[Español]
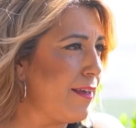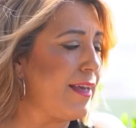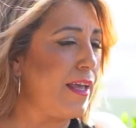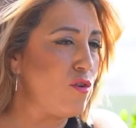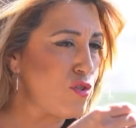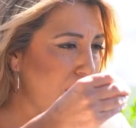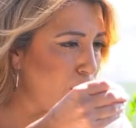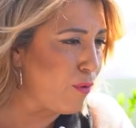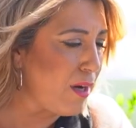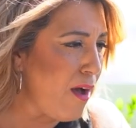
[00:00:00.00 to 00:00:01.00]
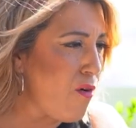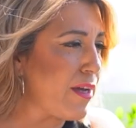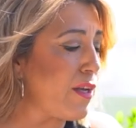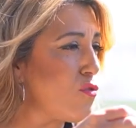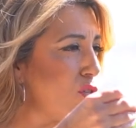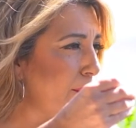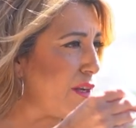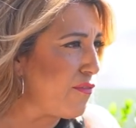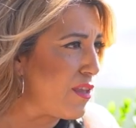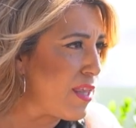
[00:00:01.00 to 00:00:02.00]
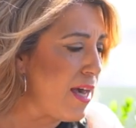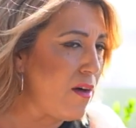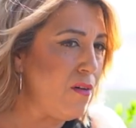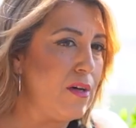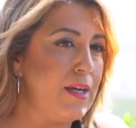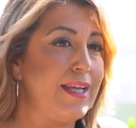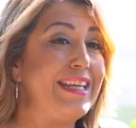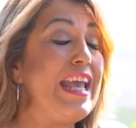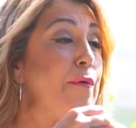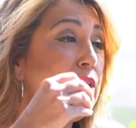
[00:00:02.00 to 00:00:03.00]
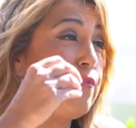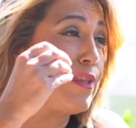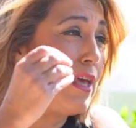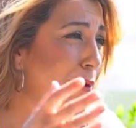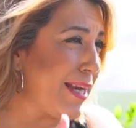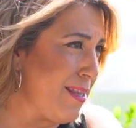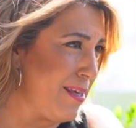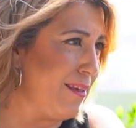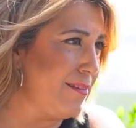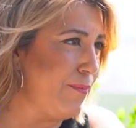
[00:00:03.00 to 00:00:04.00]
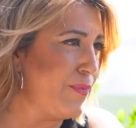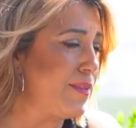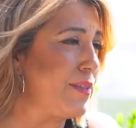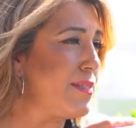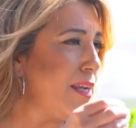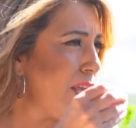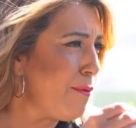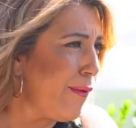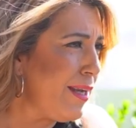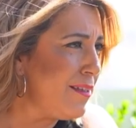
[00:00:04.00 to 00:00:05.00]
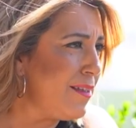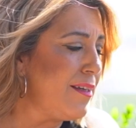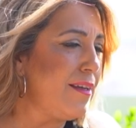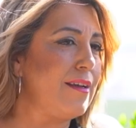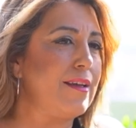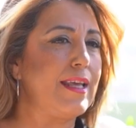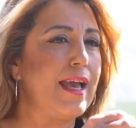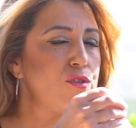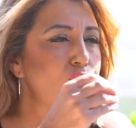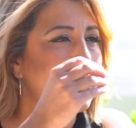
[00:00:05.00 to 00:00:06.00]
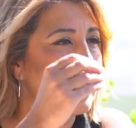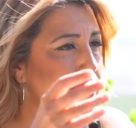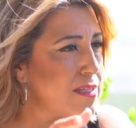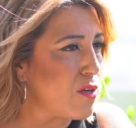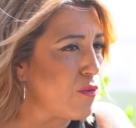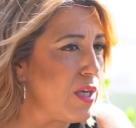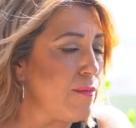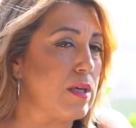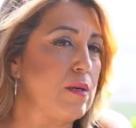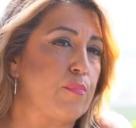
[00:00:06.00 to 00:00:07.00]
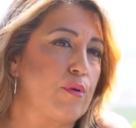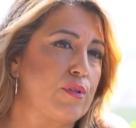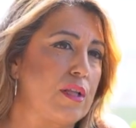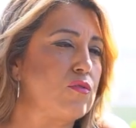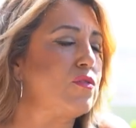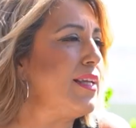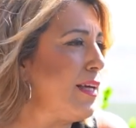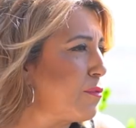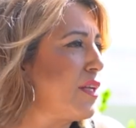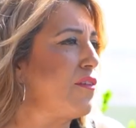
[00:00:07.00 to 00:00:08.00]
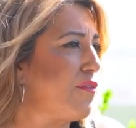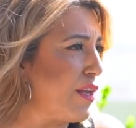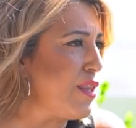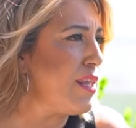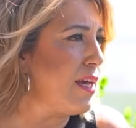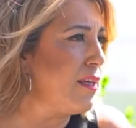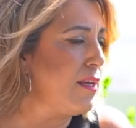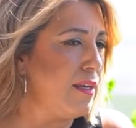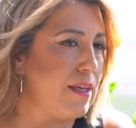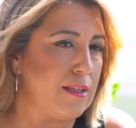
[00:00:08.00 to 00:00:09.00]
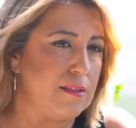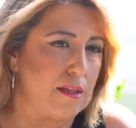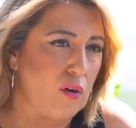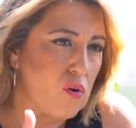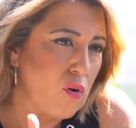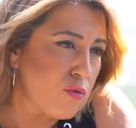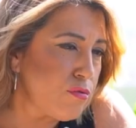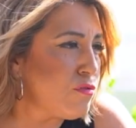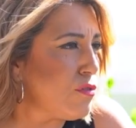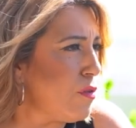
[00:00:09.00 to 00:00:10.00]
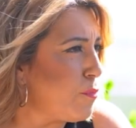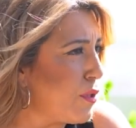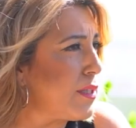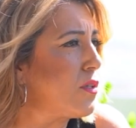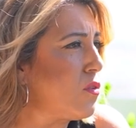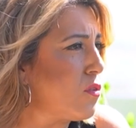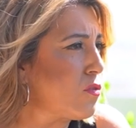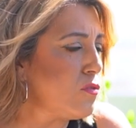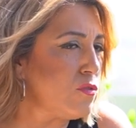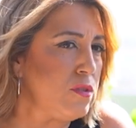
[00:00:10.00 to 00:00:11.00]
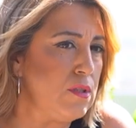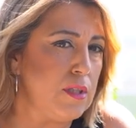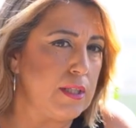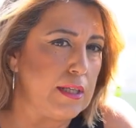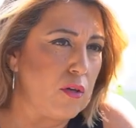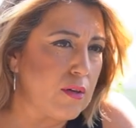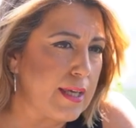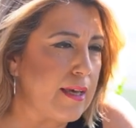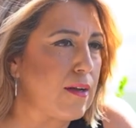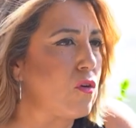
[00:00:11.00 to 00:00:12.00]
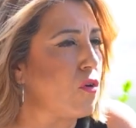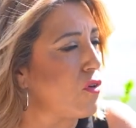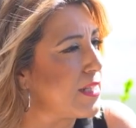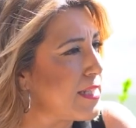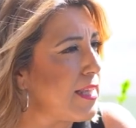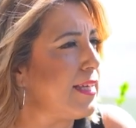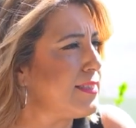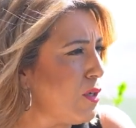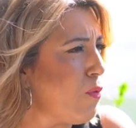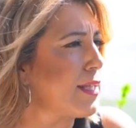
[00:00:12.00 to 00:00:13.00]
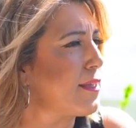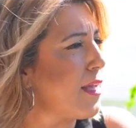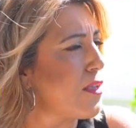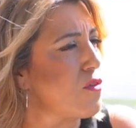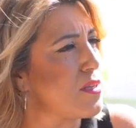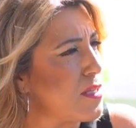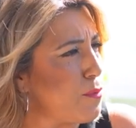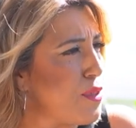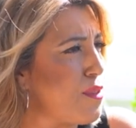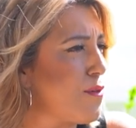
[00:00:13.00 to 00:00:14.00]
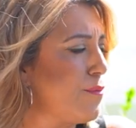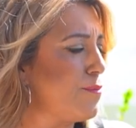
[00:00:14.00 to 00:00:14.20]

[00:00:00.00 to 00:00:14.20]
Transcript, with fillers: que no se ha lucrado, que no se ha beneficiado, ni ha beneficiado a nadie. Ni se la ha llevado él, ni ha hecho que nadie se lo lleve y por lo tanto tiene que haber una diferencia entre los corruptos, los políticos corruptos y los que con honestidad han estado 40 años de servicio.